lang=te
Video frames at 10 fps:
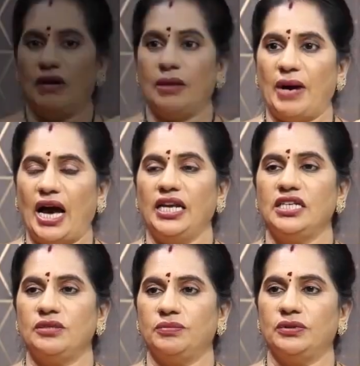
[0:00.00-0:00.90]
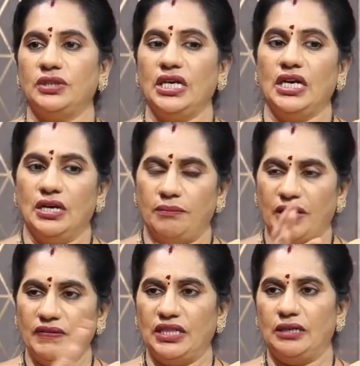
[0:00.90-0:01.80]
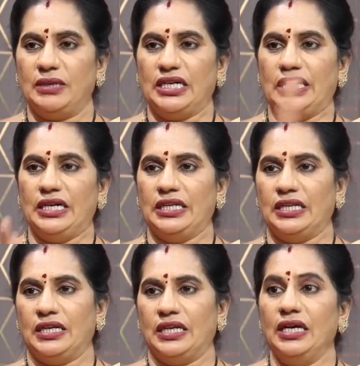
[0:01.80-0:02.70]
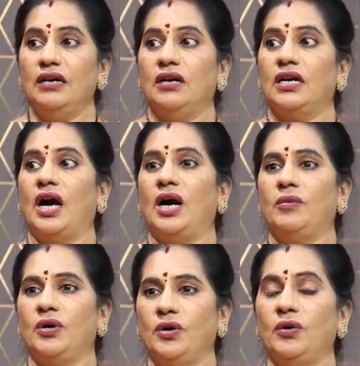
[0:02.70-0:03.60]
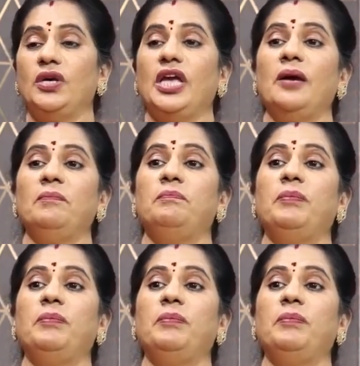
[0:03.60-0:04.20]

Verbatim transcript: వాళ్ళ భార్య చెప్తుంది పవిత్ర మాట్లాడేదంట నా మొగుడు ఏం